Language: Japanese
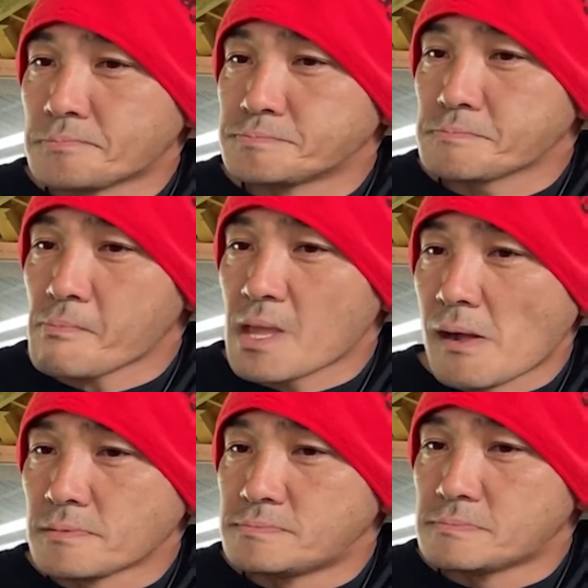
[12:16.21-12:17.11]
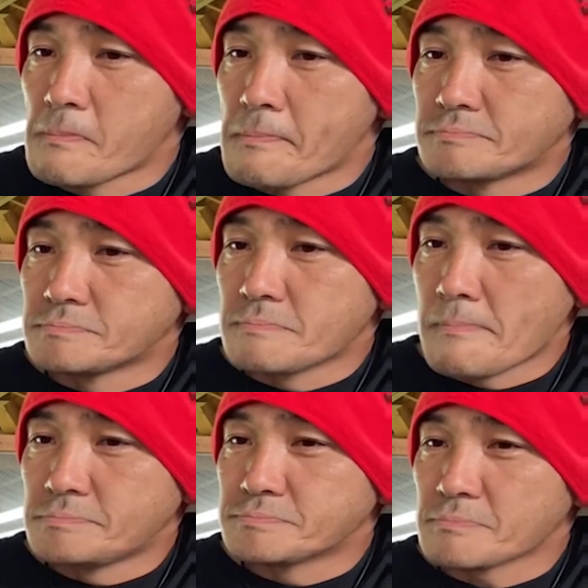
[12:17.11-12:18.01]
去年
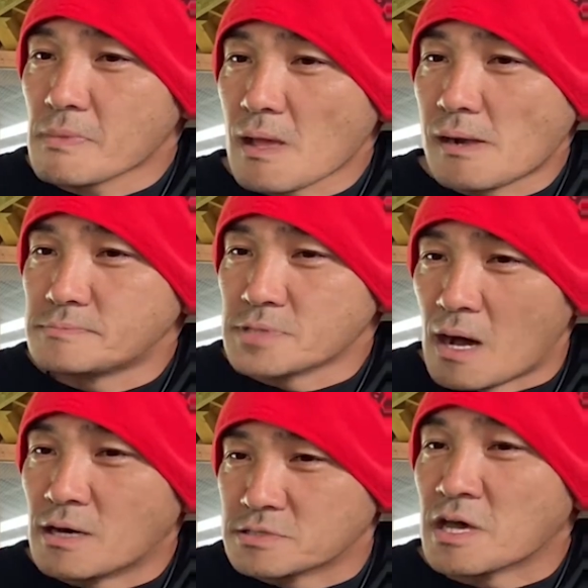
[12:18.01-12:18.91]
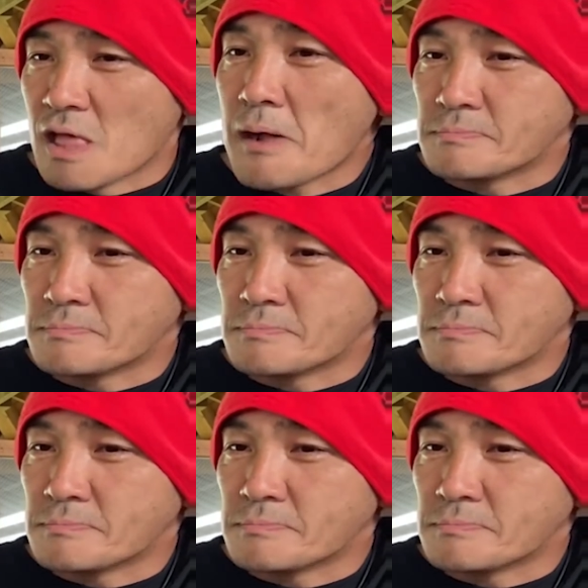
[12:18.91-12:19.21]
バーベキューした時の母ちゃんさんああそうやな